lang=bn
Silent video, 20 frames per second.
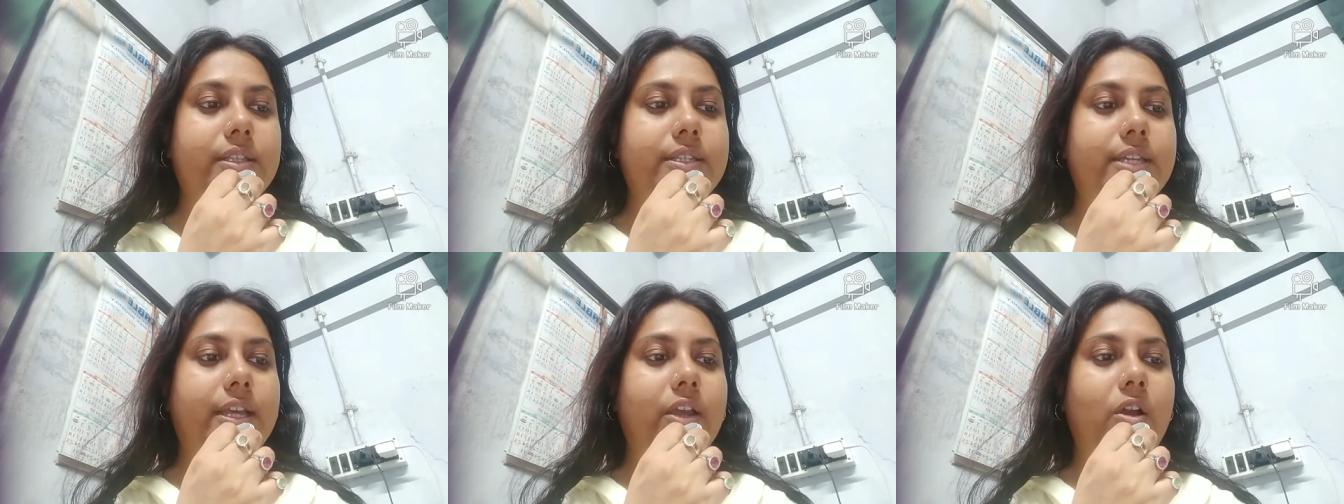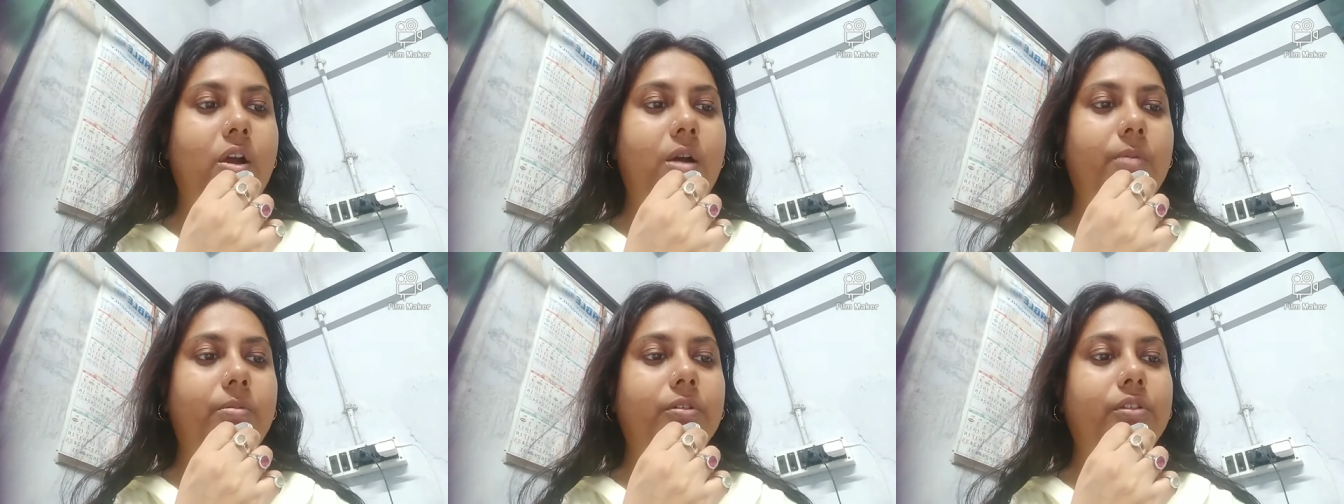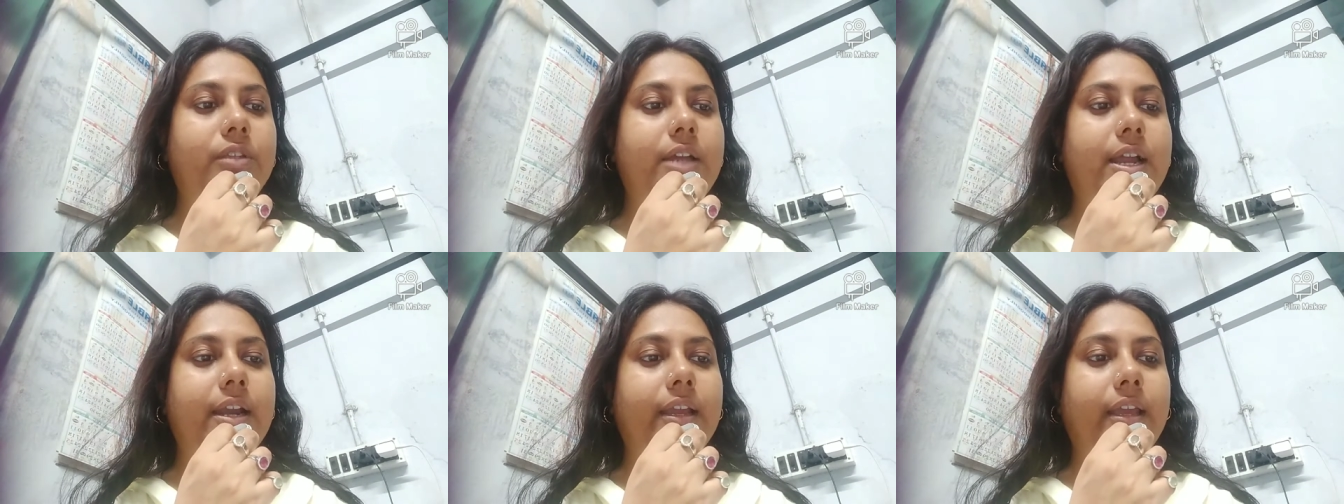যে
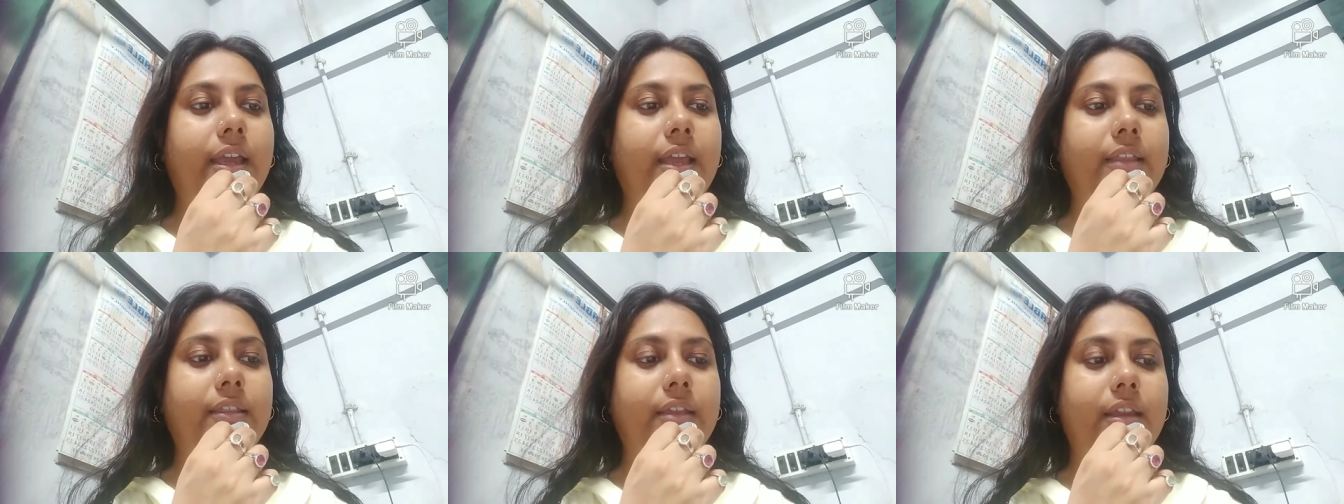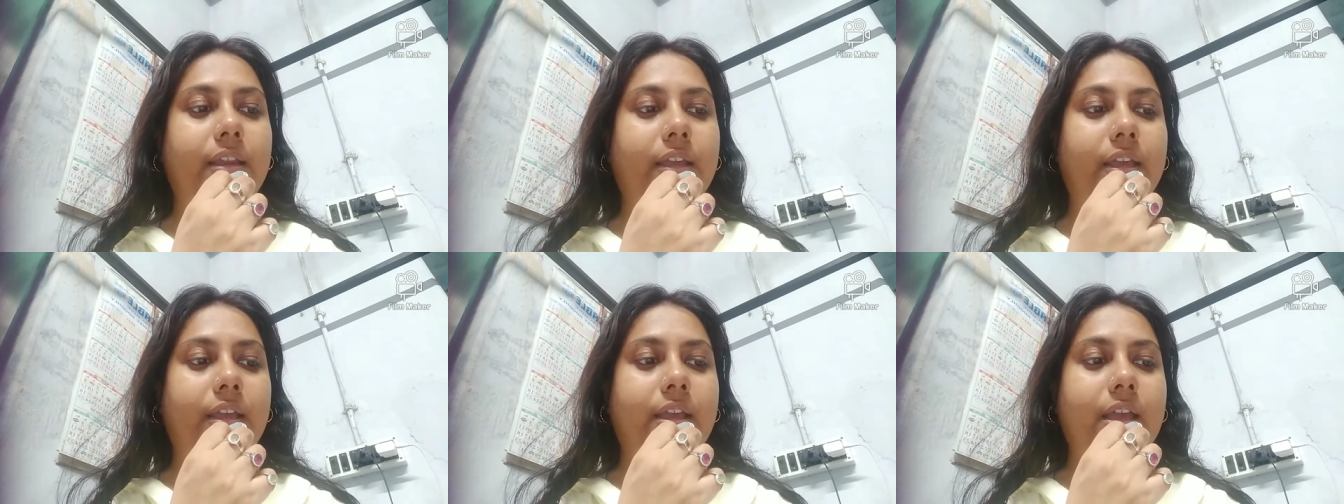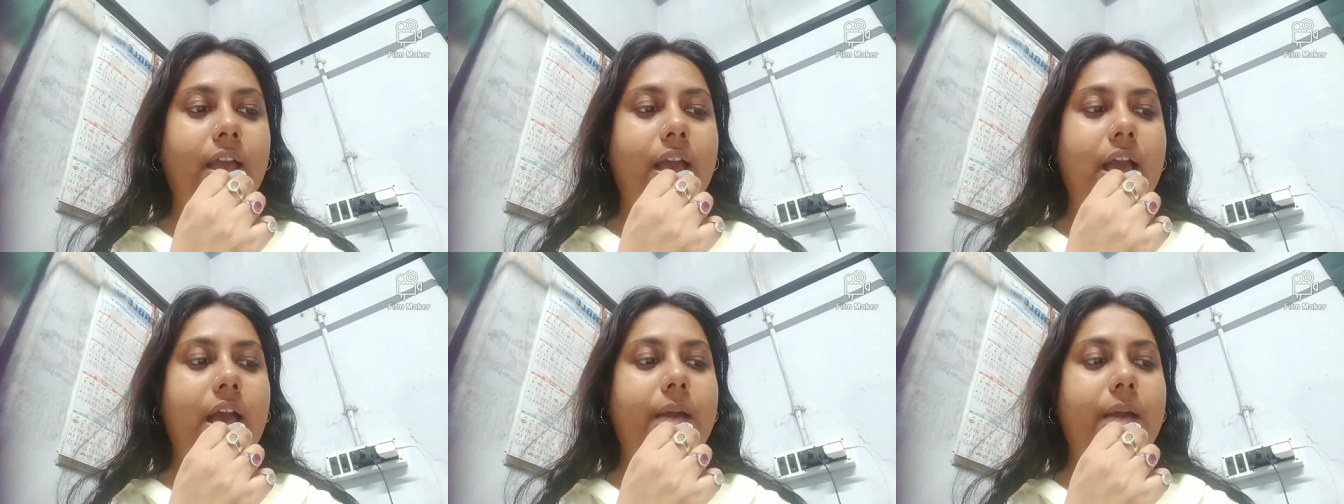অবতারকে তিনি
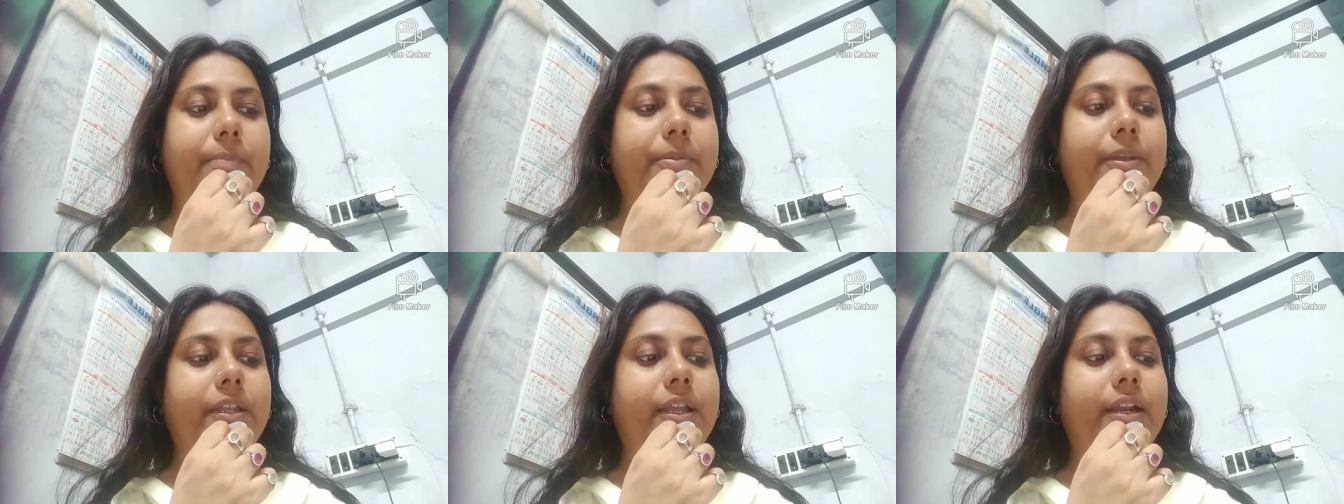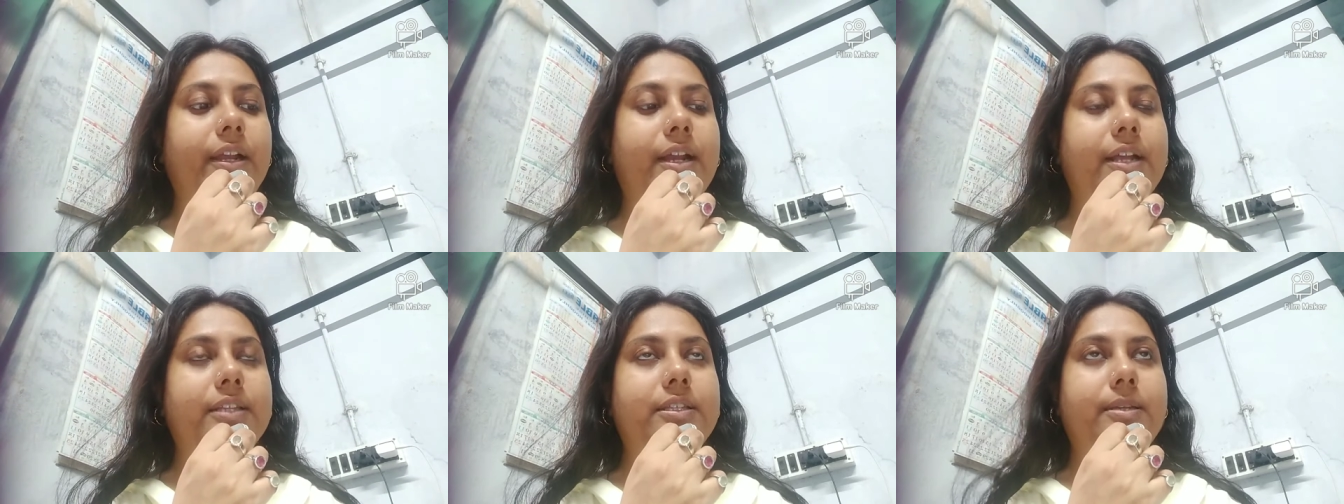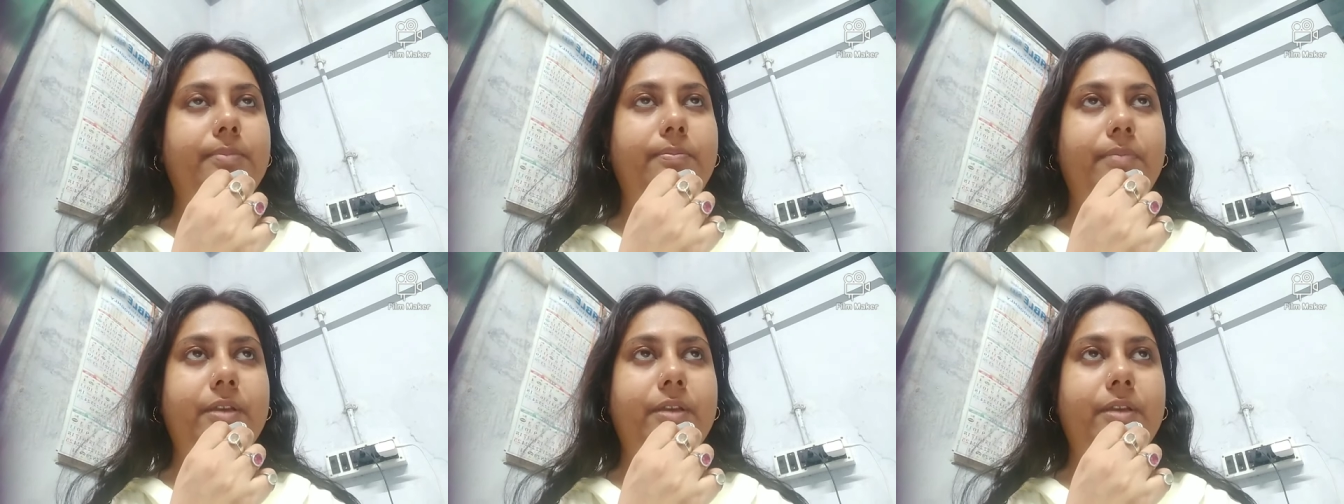আমাদের কাছে